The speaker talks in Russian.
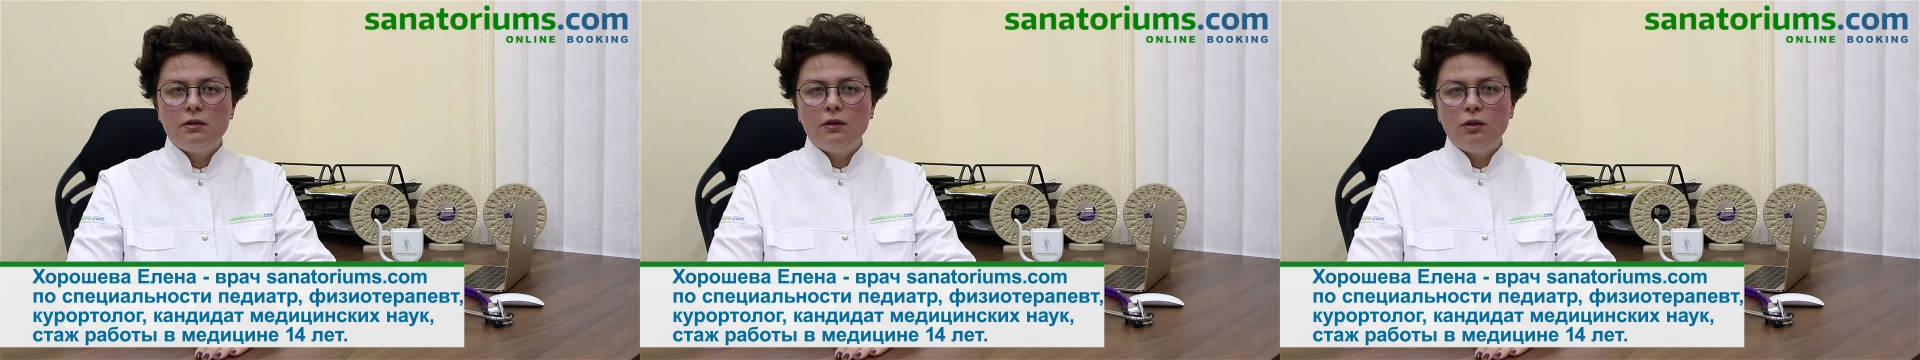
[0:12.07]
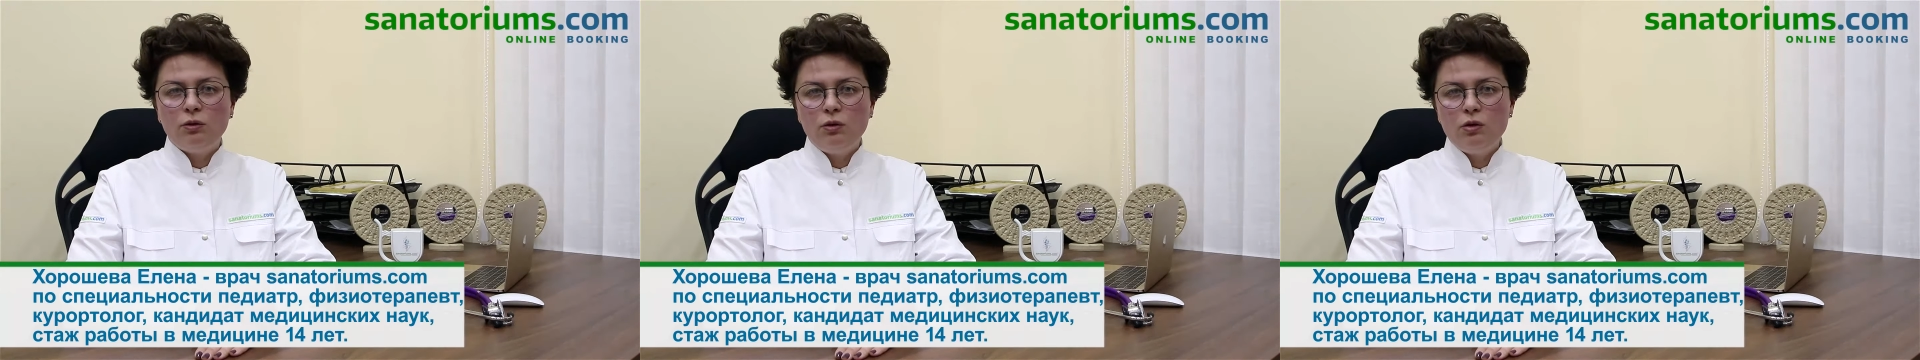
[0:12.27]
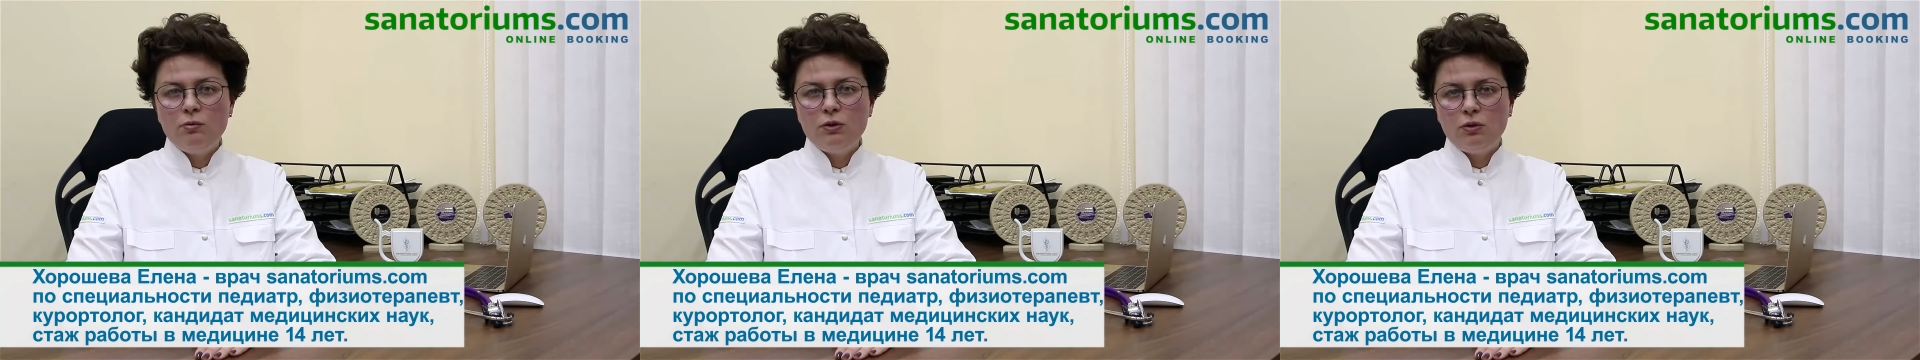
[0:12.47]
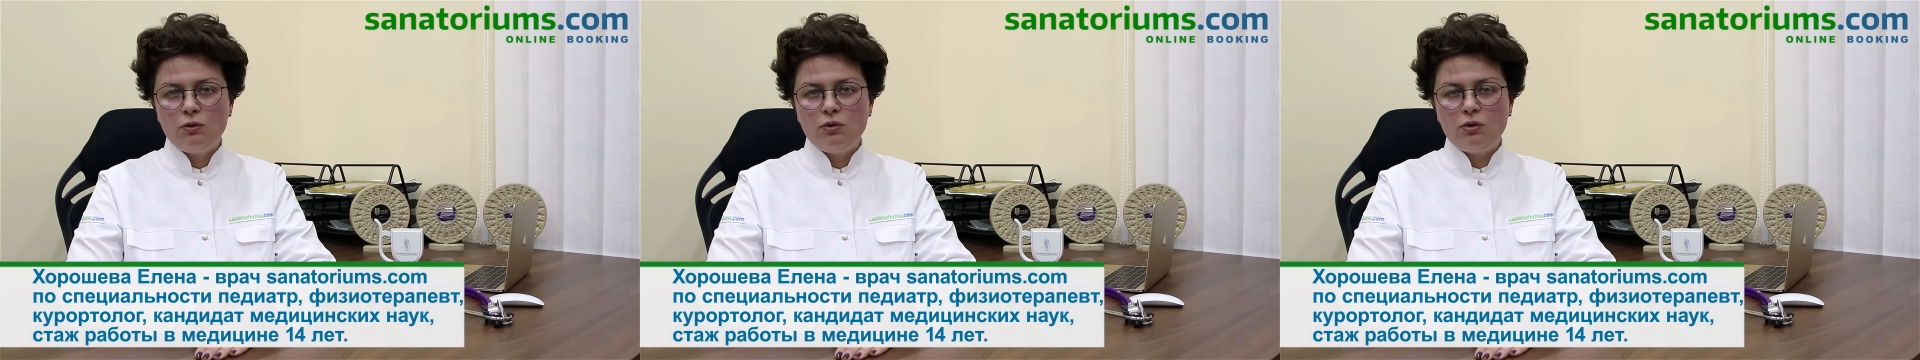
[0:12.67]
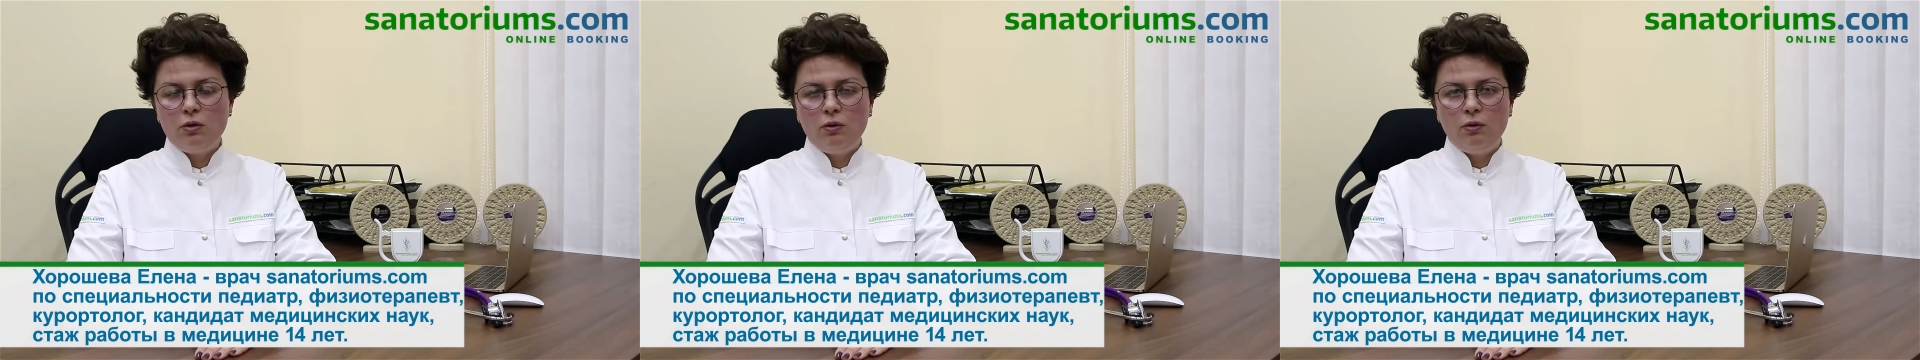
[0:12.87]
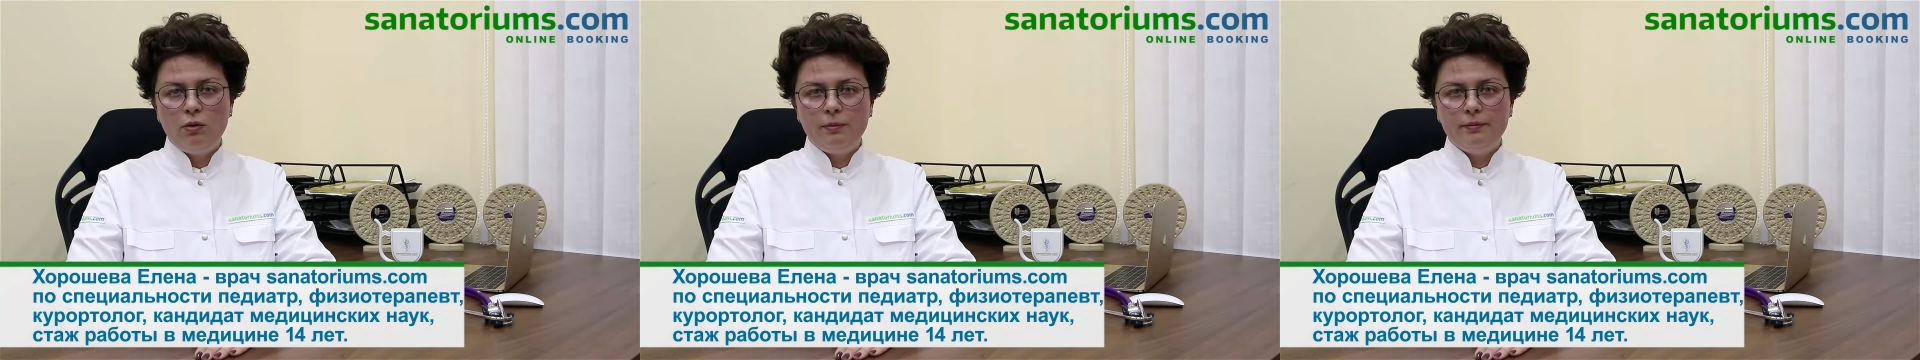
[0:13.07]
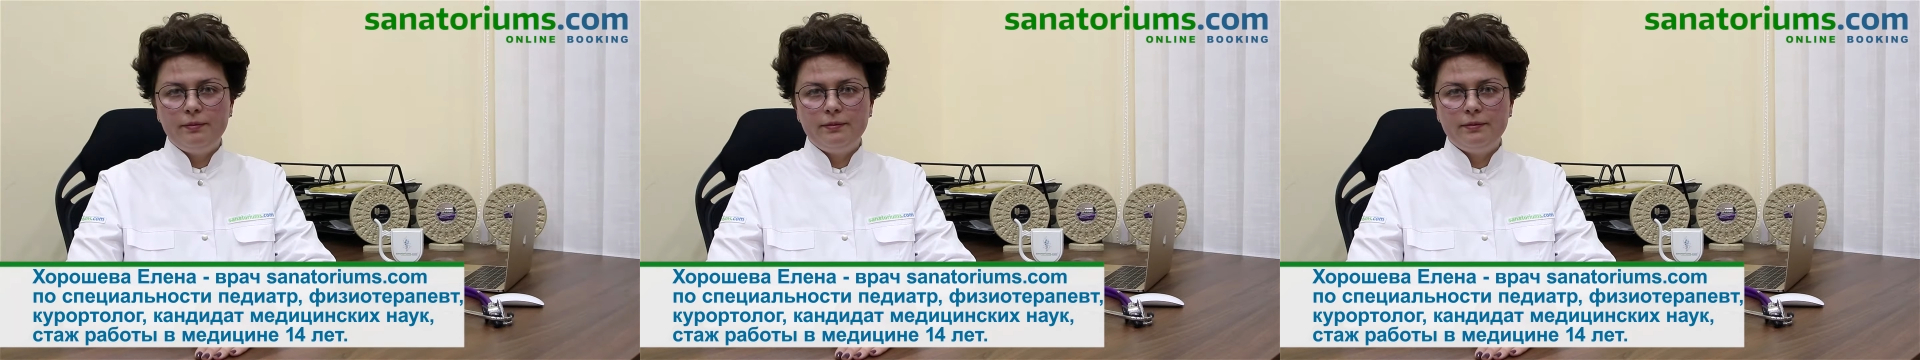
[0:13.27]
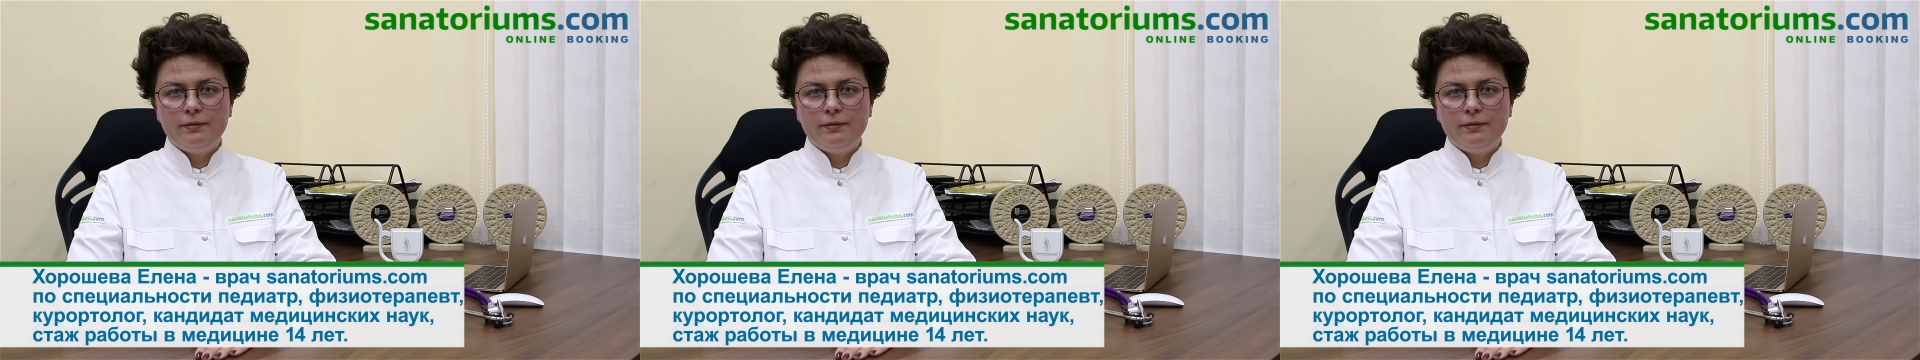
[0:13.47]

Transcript: sanatoriums.com.